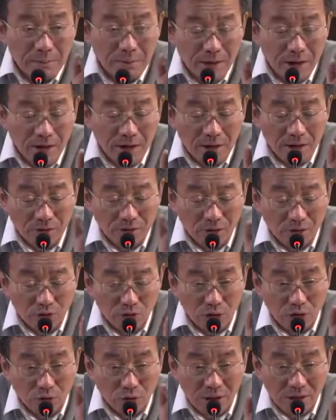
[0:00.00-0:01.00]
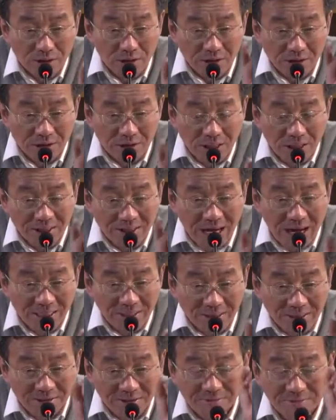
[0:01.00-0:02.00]
必要劳动所创造的新价
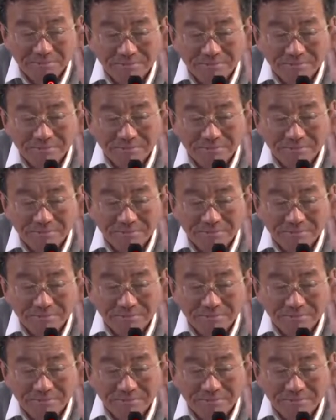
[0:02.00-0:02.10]
值